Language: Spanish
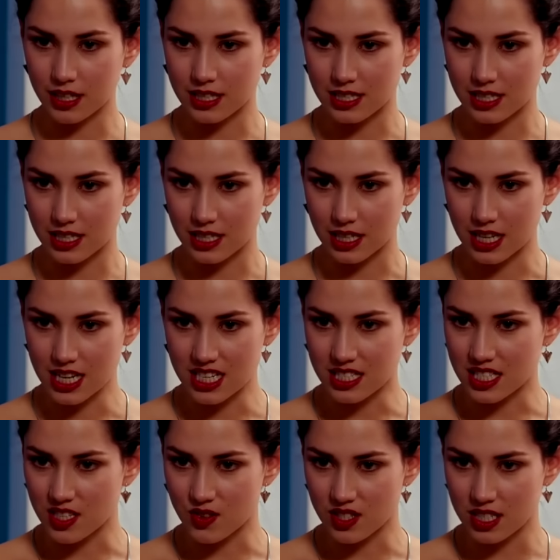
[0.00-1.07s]
a decir,
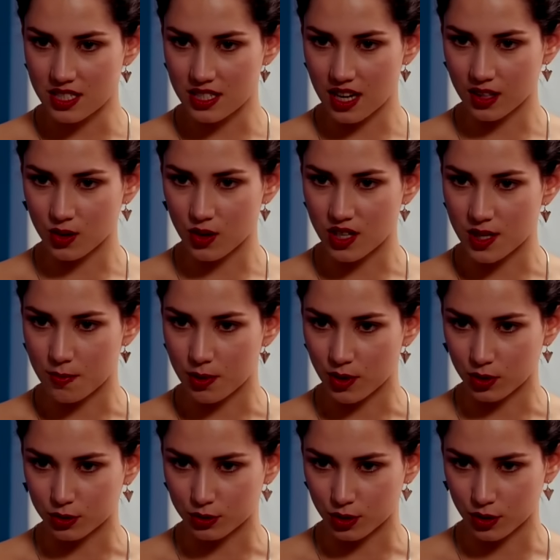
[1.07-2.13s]
si no haces algo y
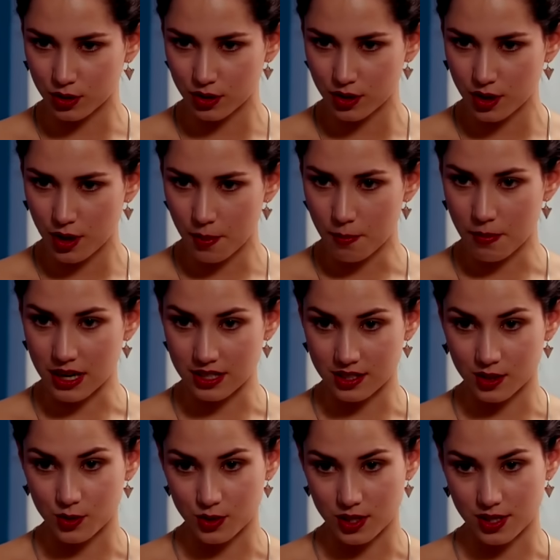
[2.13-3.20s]
pronto,
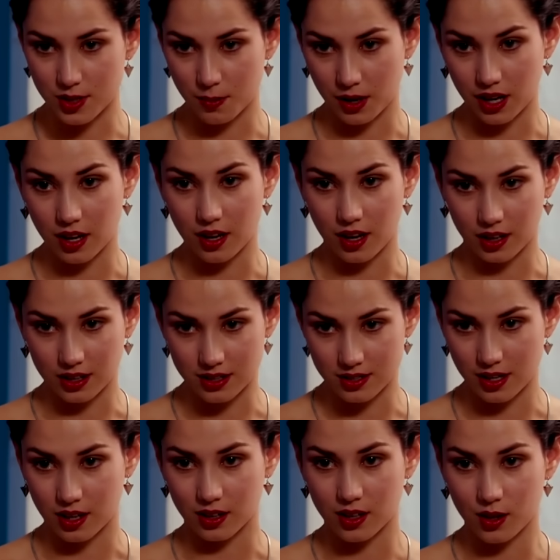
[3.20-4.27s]
Marcelo sí se va a
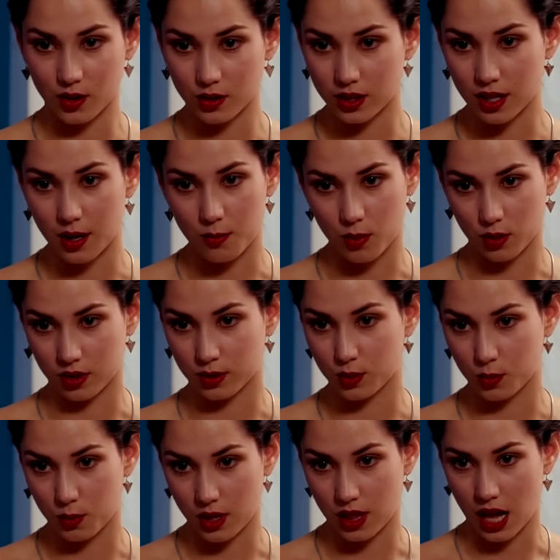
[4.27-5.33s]
casar con el amor de
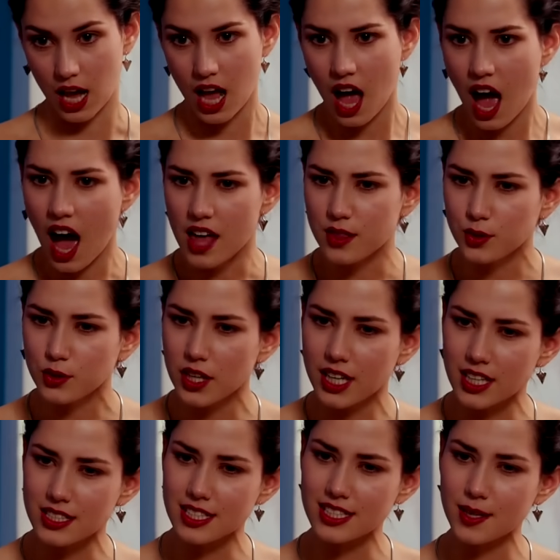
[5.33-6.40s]
tu vida. ¿A dónde
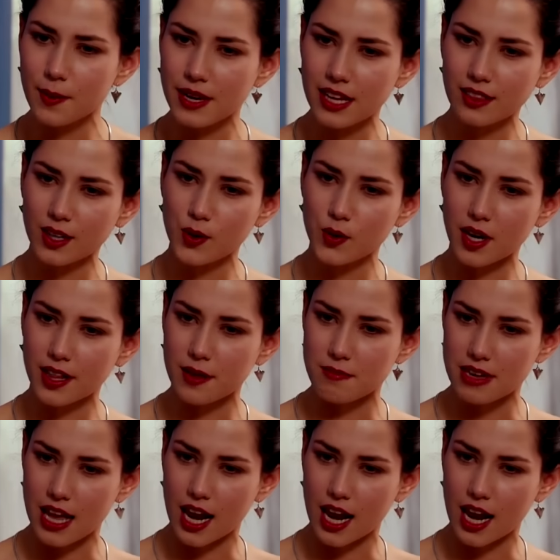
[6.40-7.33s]
crees que se vayan de luna de miel?